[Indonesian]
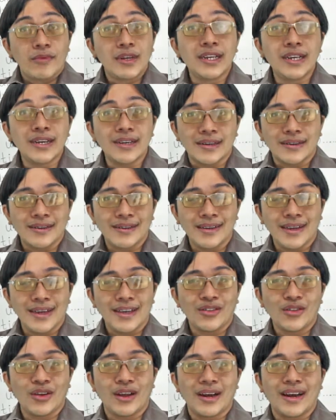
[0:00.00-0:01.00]
de
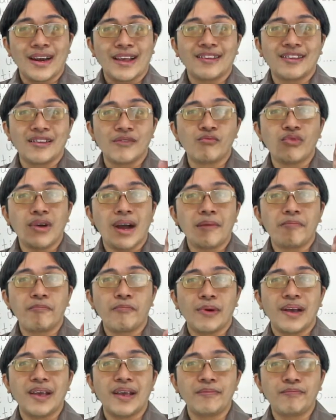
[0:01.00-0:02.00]
itu adalah
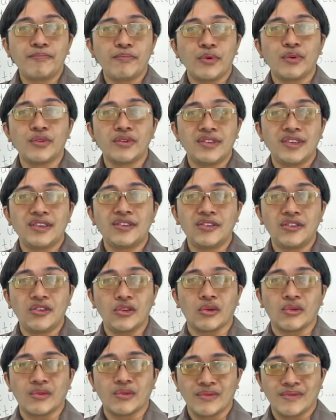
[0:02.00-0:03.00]
sebuah
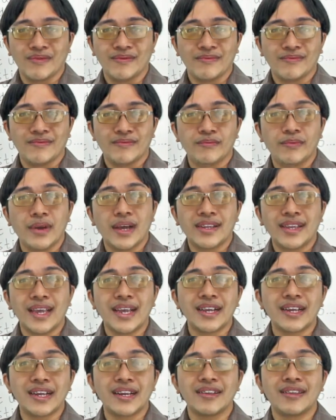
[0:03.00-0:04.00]
preposition bahasa
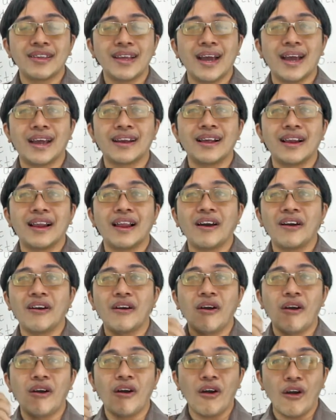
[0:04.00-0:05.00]
Inggrisnya adalah
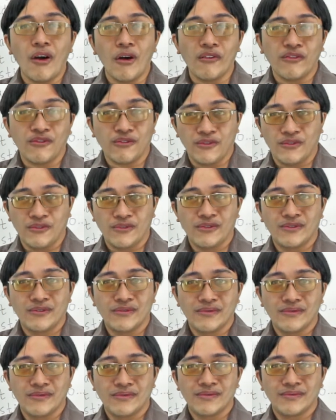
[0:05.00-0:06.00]
of
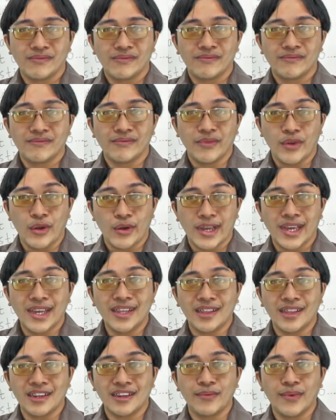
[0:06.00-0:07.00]
oke
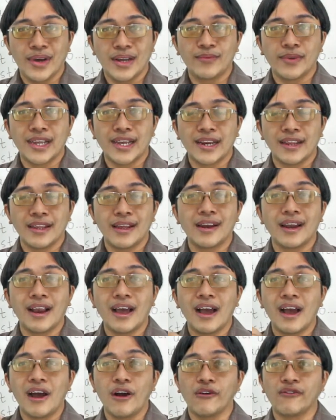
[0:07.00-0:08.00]
terjemahan bahasa Inggrisnya
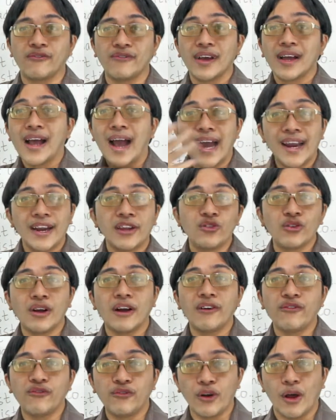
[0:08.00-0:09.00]
adalah of ada
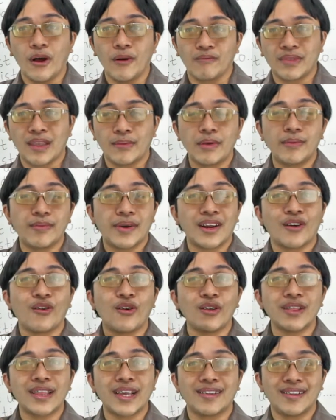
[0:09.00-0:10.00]
juga from tapi pada
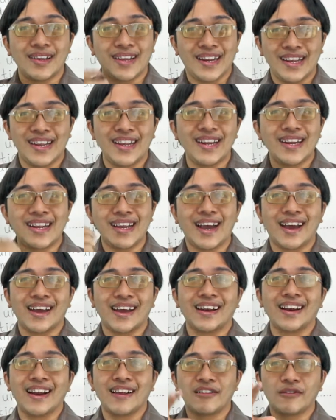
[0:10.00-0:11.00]
konteks ini dia
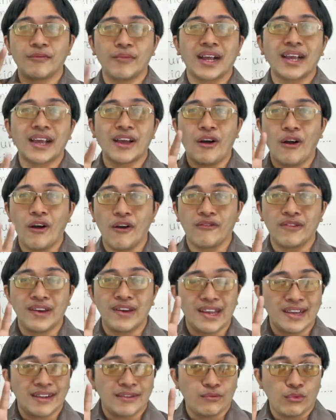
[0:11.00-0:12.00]
adalah sebagai of
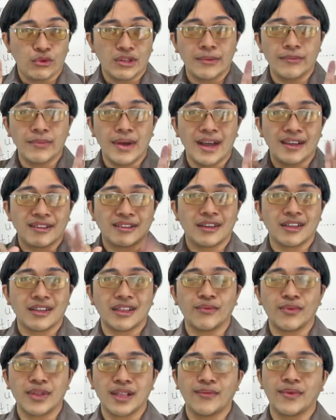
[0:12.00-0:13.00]
nih yang mau saya bahas ke
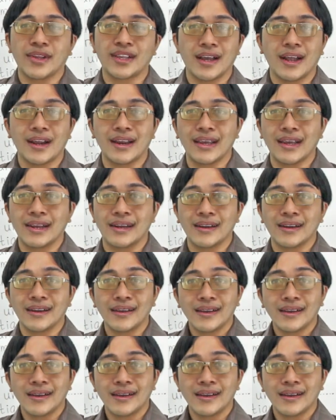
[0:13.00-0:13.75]
teman-teman sekalian